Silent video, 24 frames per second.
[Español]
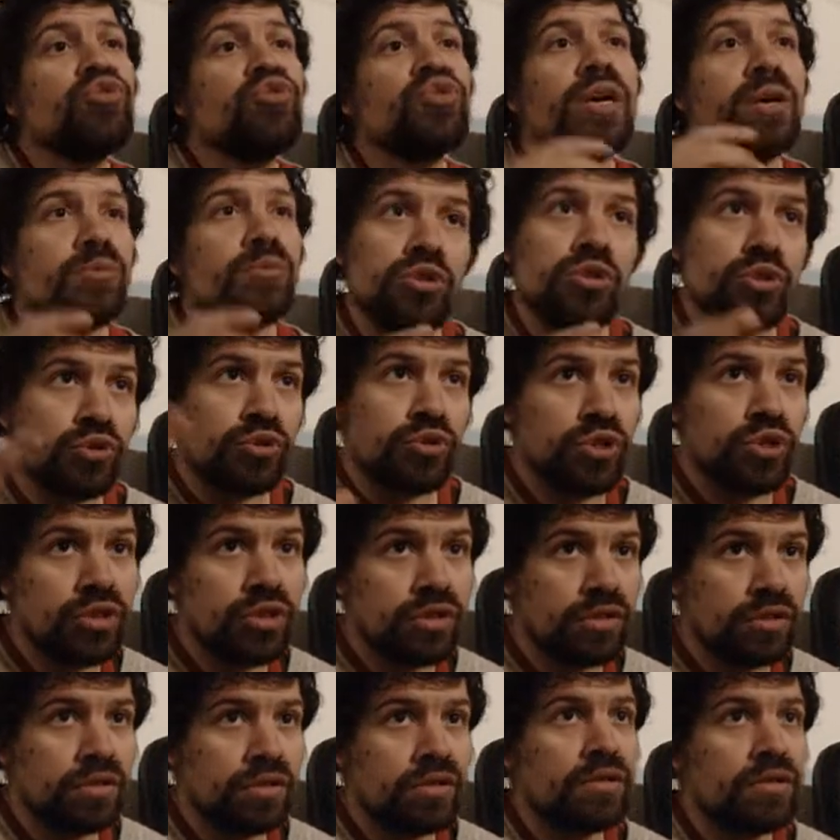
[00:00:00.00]
una
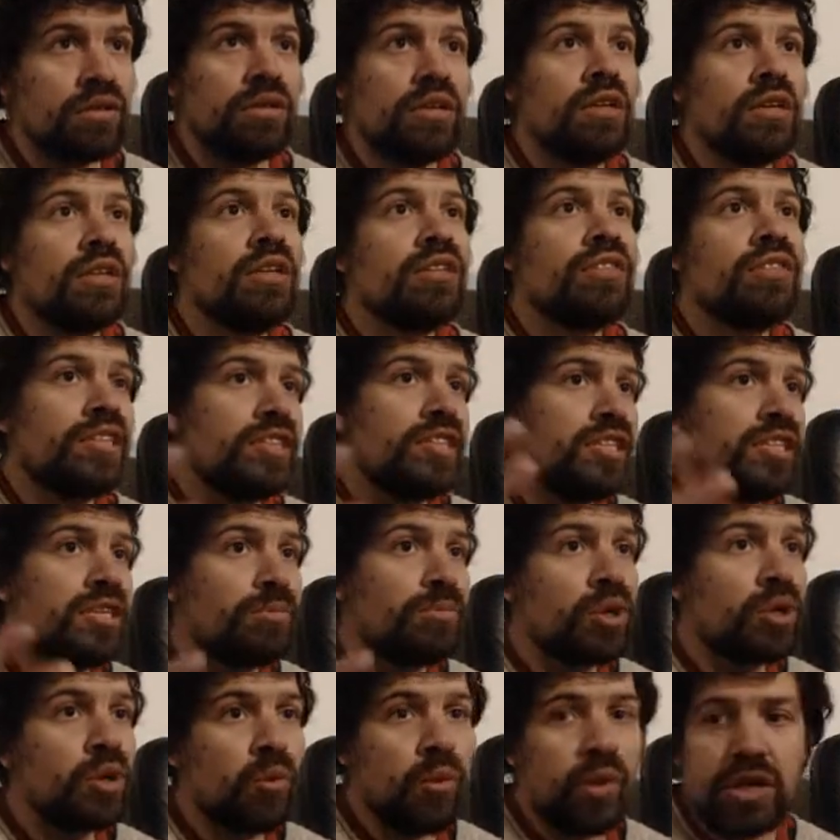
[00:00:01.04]
evolución de ese
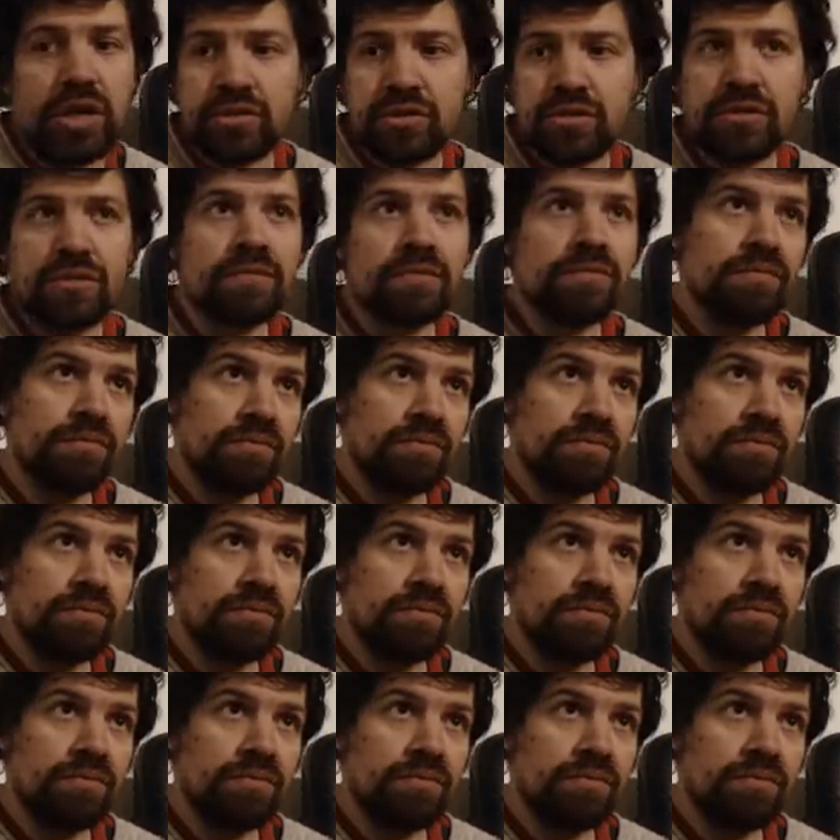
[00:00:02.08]
tipo de juegos.